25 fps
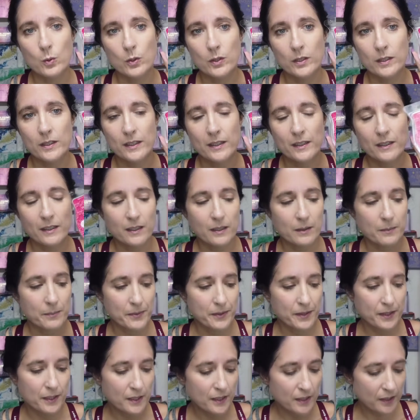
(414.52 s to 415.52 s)
und dann
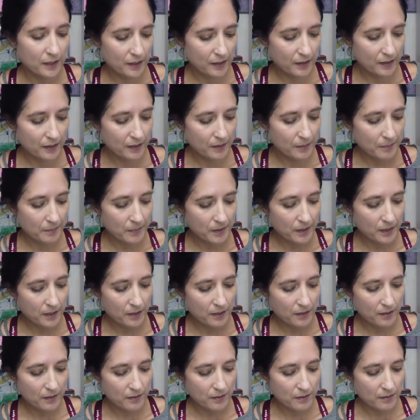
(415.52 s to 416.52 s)
gab es hier
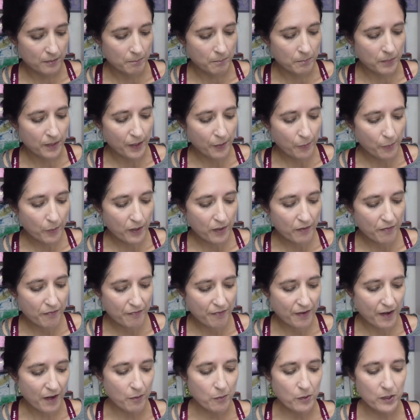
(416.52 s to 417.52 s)
nämlich Berry
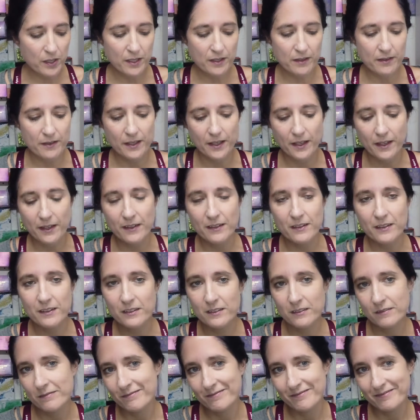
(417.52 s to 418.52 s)
Fairy
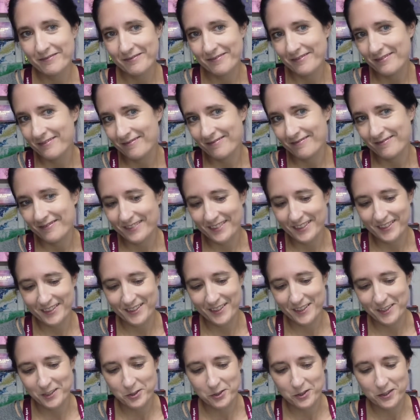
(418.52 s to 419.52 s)
Tale
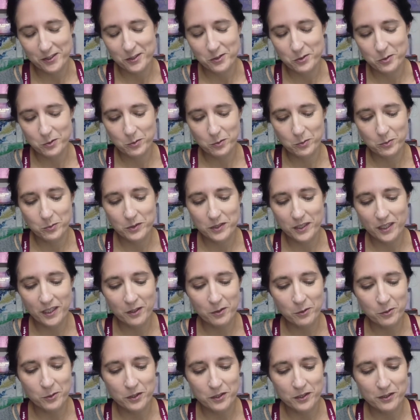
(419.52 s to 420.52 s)
das hat sich so gut
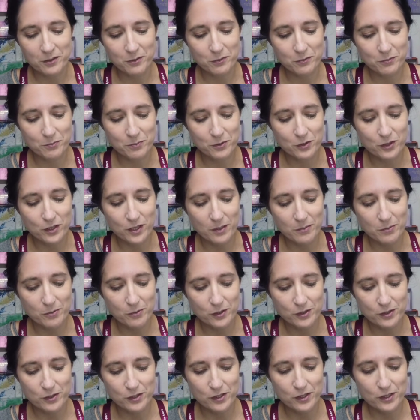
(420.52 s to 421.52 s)
angehört, die
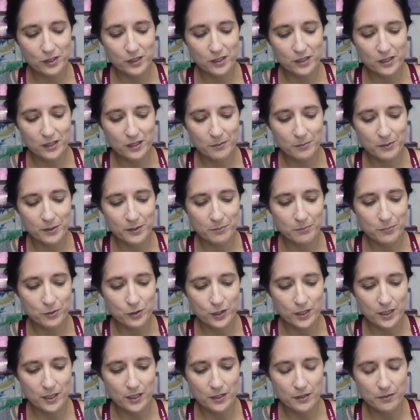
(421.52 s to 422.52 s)
Duftbeschreibung, dass ich gedacht habe, den
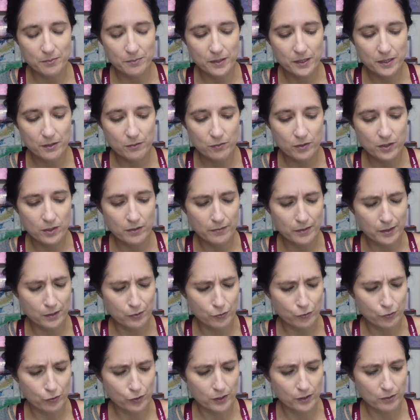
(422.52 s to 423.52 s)
bestelle ich mit und der
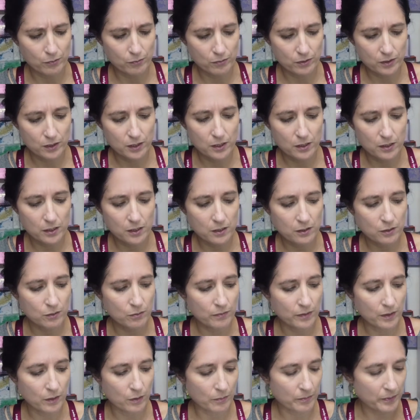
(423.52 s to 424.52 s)
war auch noch reduziert,
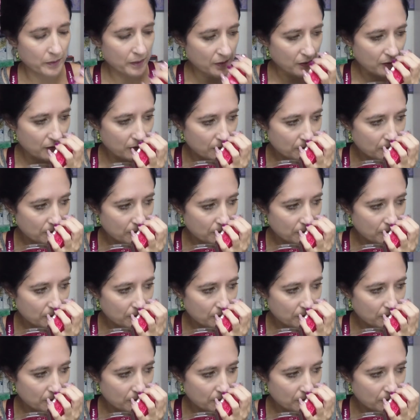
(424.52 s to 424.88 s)
also warum